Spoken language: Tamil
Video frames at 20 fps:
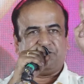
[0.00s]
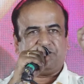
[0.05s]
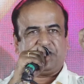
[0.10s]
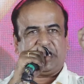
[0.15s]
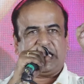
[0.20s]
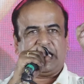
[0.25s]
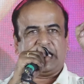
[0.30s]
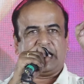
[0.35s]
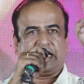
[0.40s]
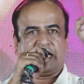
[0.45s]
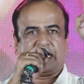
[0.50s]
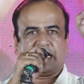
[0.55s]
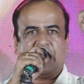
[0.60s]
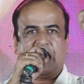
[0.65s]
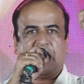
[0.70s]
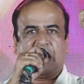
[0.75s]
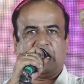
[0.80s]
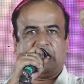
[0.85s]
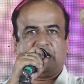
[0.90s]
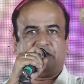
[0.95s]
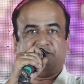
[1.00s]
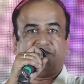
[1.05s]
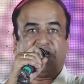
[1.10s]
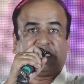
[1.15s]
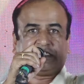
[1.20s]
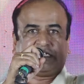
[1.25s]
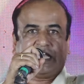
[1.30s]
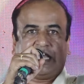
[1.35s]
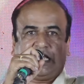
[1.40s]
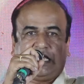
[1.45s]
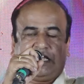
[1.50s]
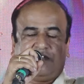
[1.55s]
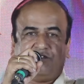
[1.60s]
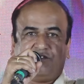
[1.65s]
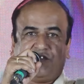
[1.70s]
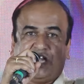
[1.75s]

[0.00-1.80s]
வி என்றால் விக்டரி